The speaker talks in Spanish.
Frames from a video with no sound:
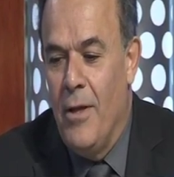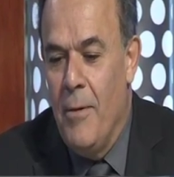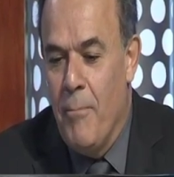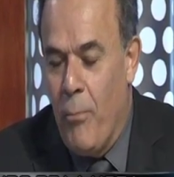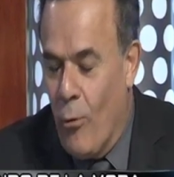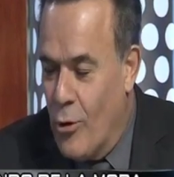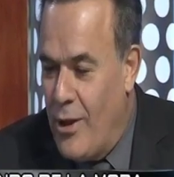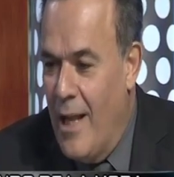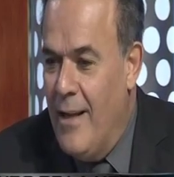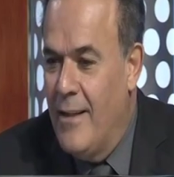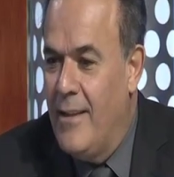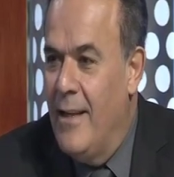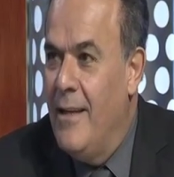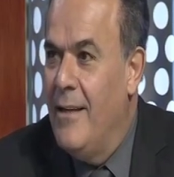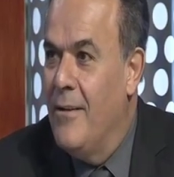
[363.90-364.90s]

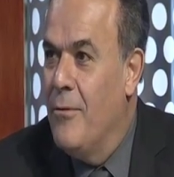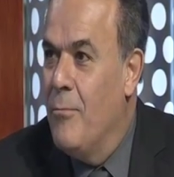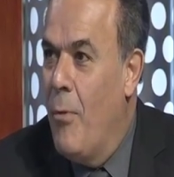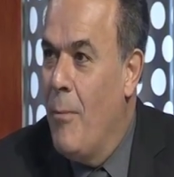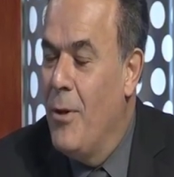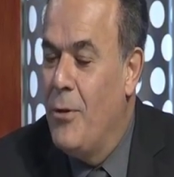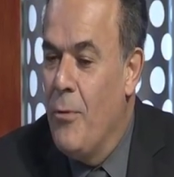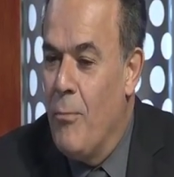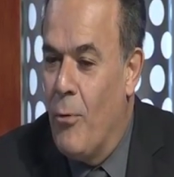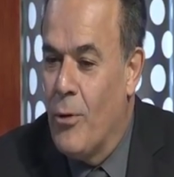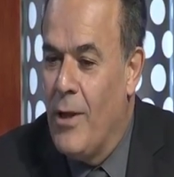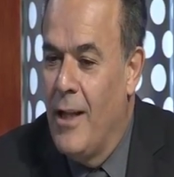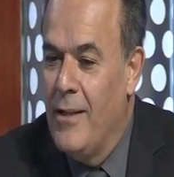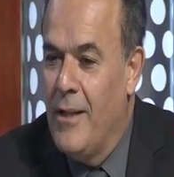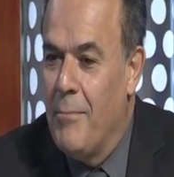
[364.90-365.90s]
importante, un momento
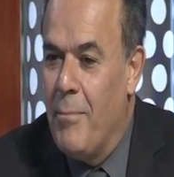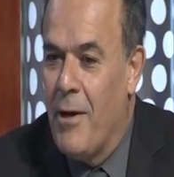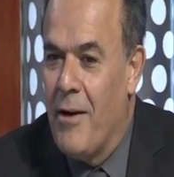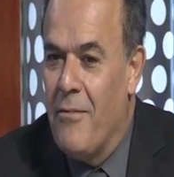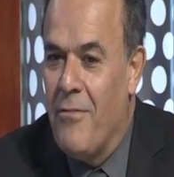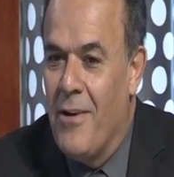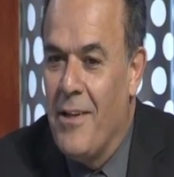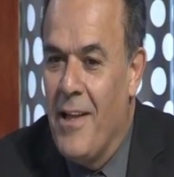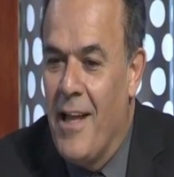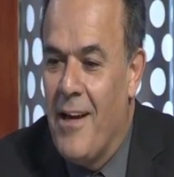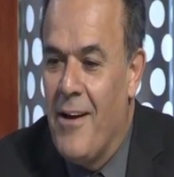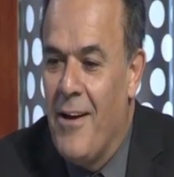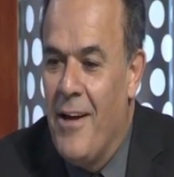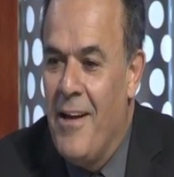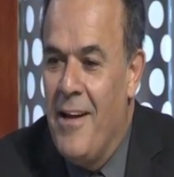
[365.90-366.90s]
importante para
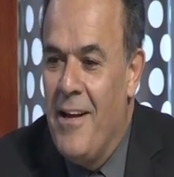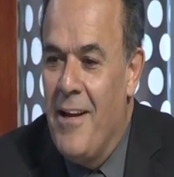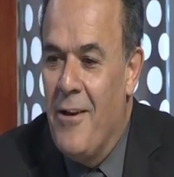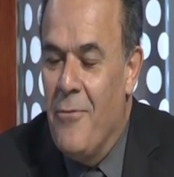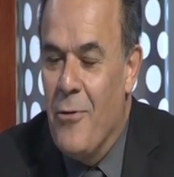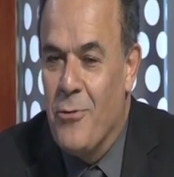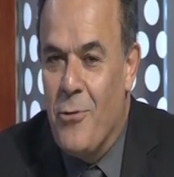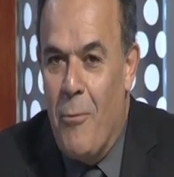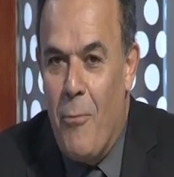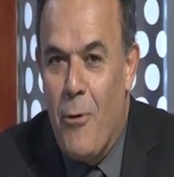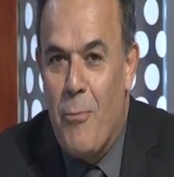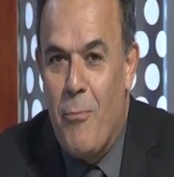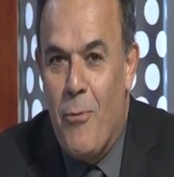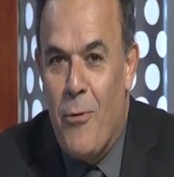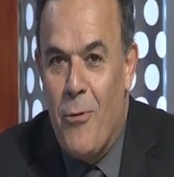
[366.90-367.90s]
refrendar nuestro
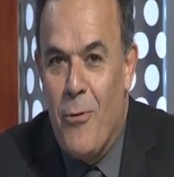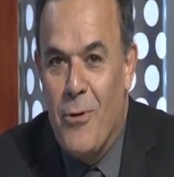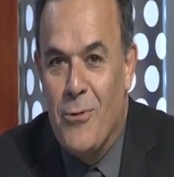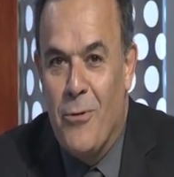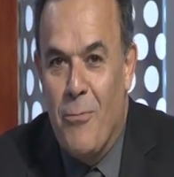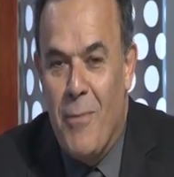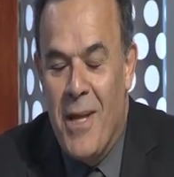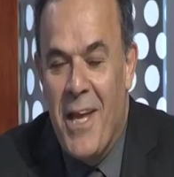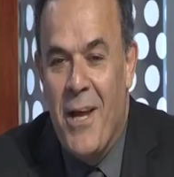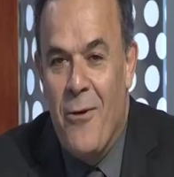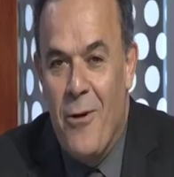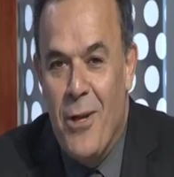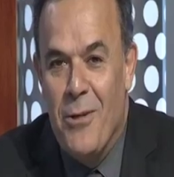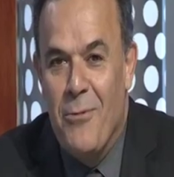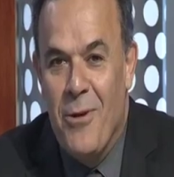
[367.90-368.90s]
amor por nuestro
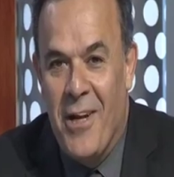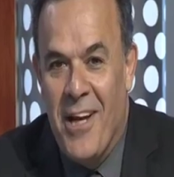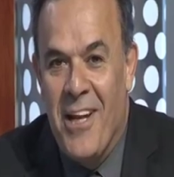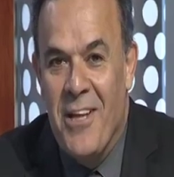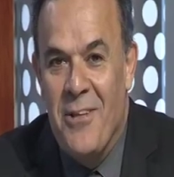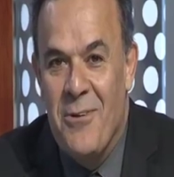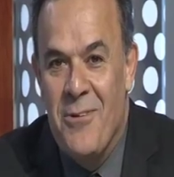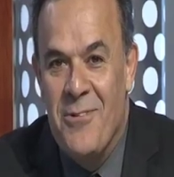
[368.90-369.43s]
México lindo y querido.